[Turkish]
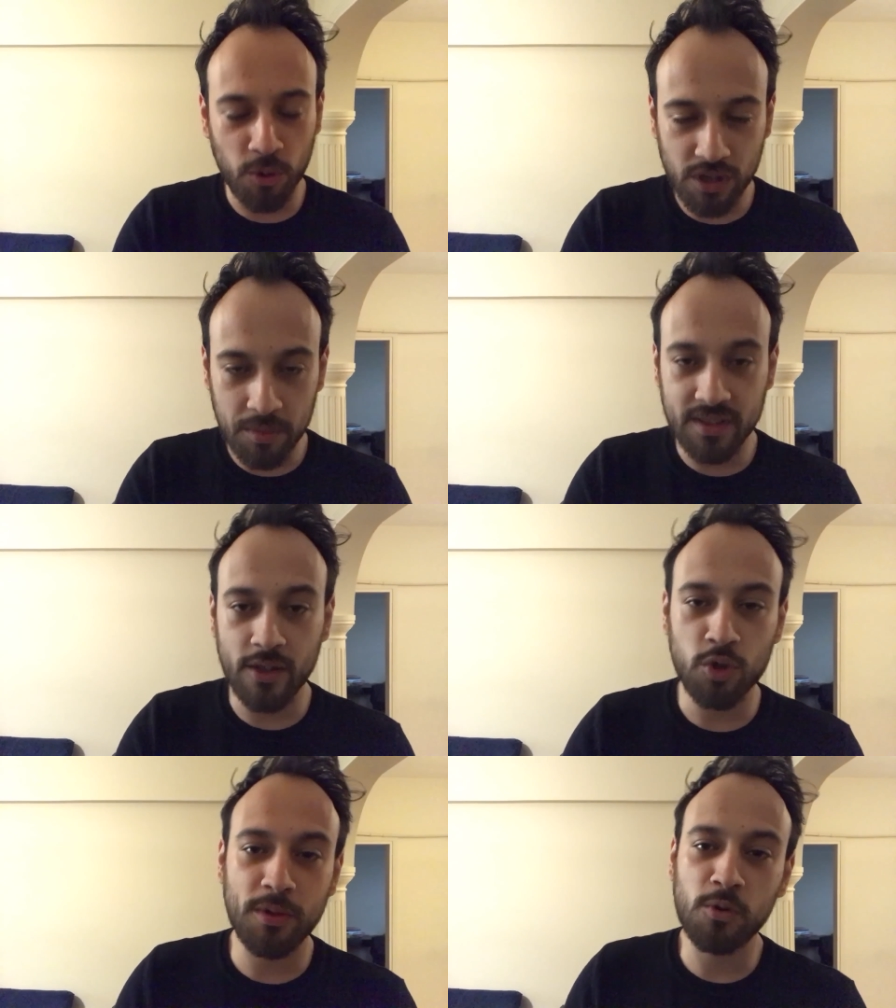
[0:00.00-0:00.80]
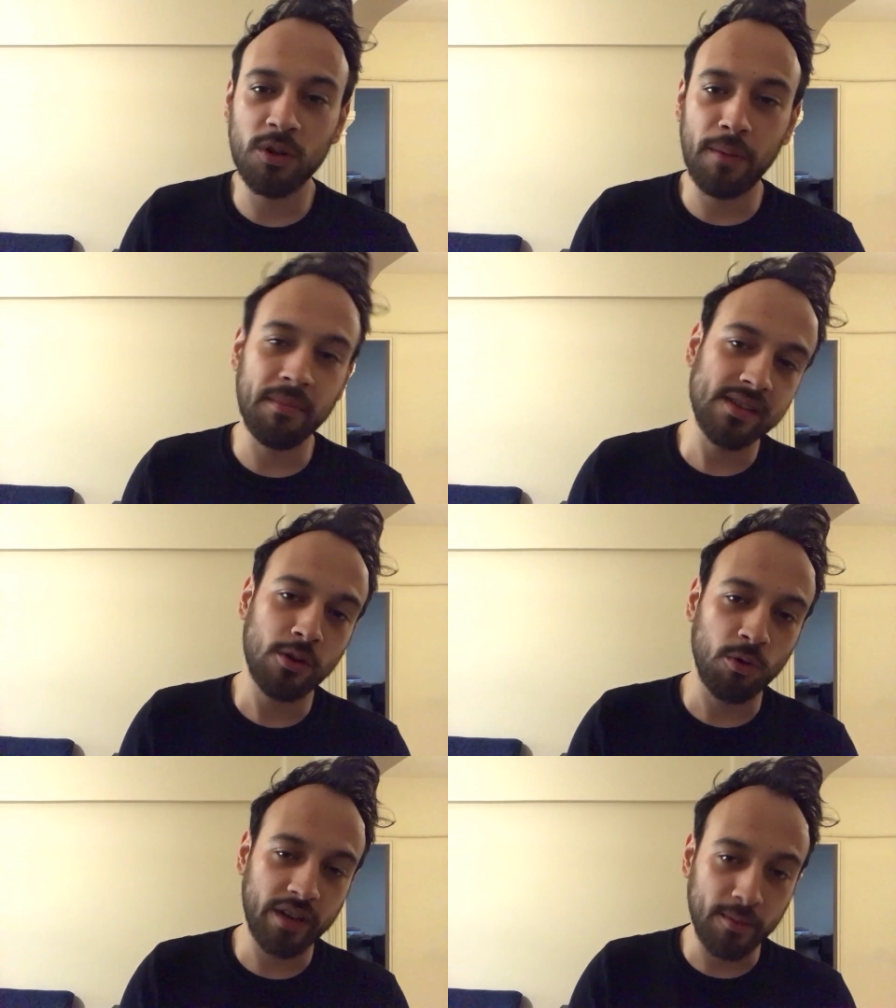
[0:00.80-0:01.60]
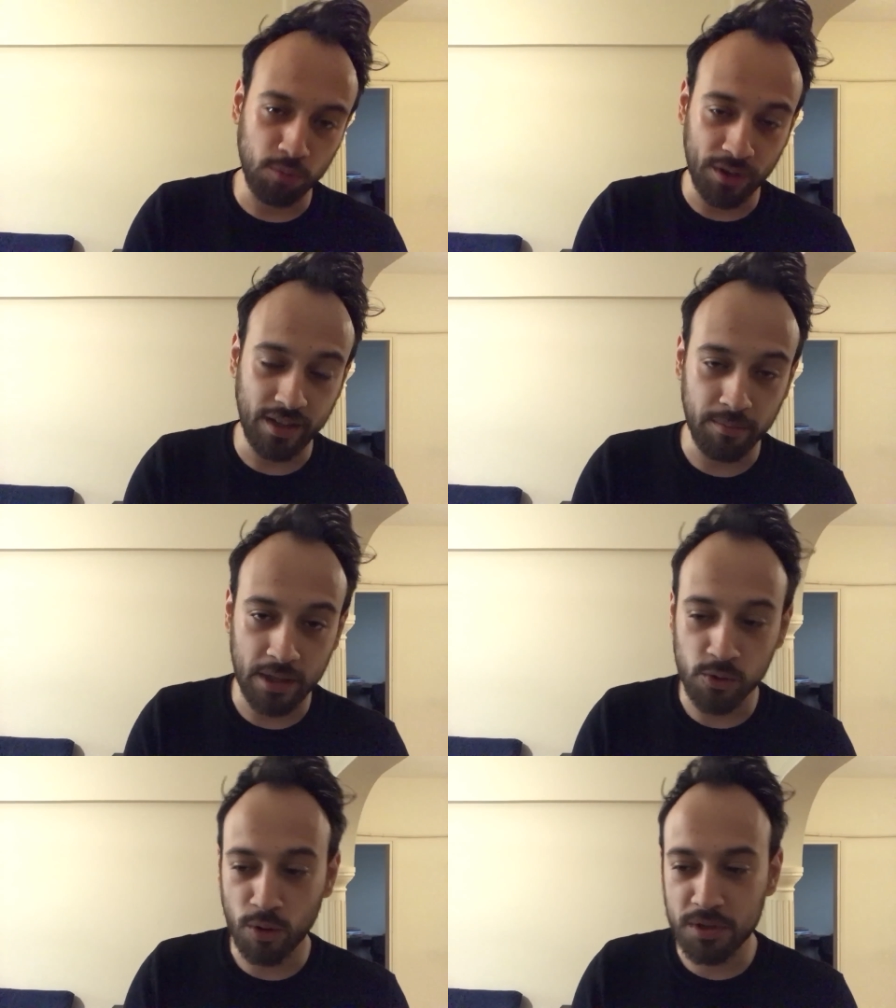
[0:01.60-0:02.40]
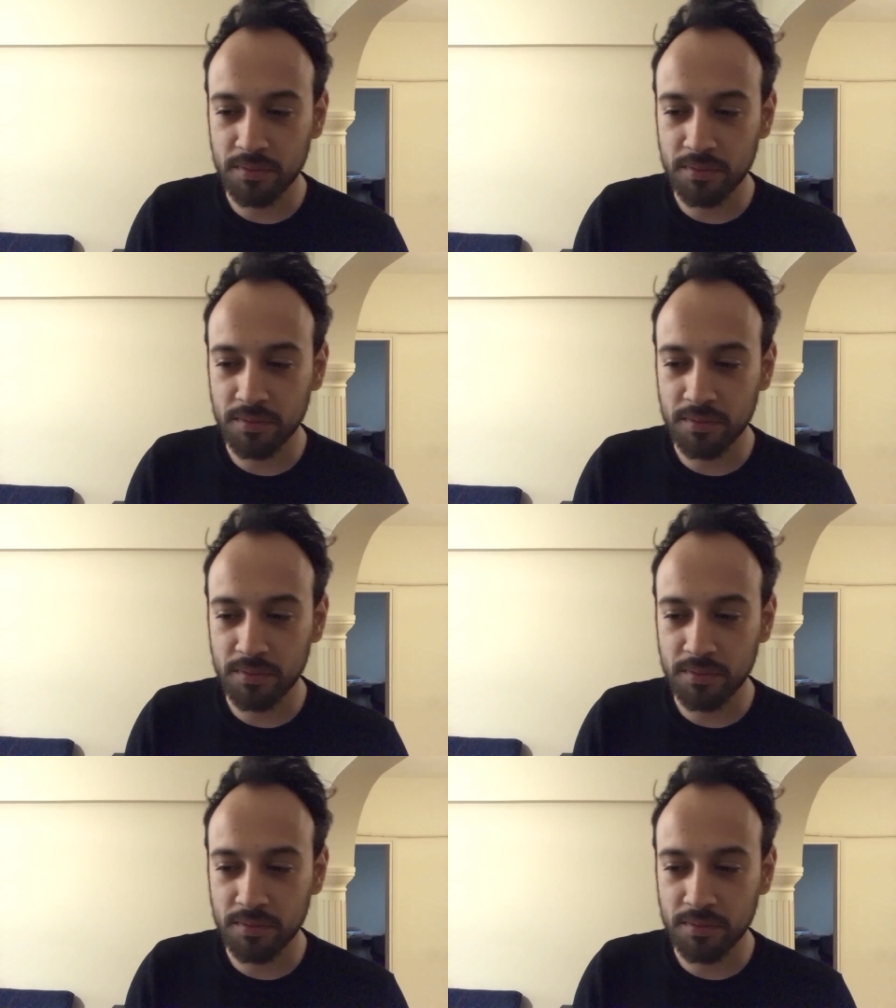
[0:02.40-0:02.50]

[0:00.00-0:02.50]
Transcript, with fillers: az da olsa bir tecrübesi olan bir insan olarak buna değinmek istiyorum.